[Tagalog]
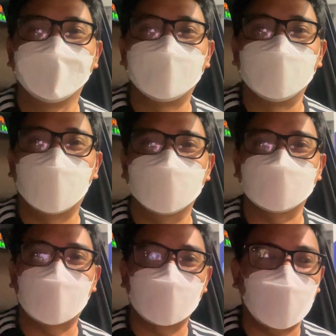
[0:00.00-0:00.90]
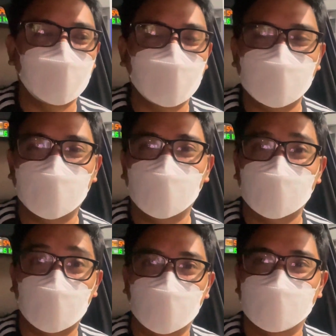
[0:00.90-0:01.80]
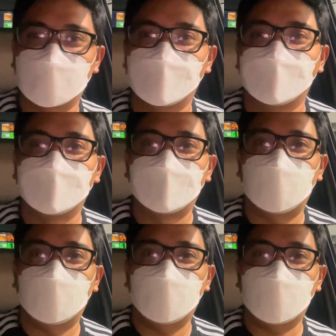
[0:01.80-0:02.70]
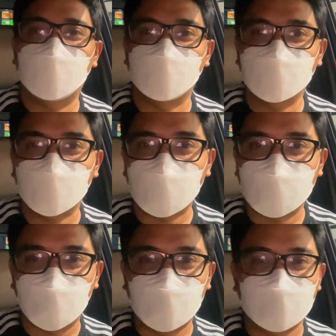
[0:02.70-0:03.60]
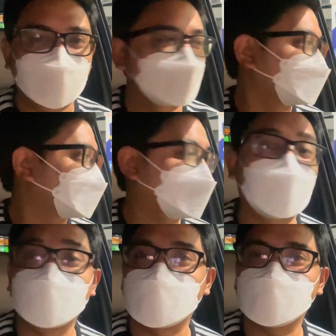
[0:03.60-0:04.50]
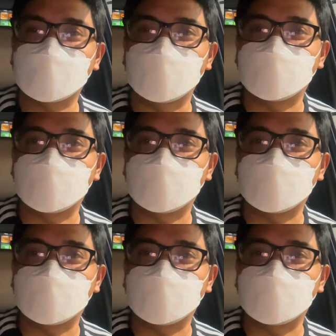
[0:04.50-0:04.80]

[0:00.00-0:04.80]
'Di ba? So napakabait ni Kuya to. Ah, uh, wait. Kailangan niya scan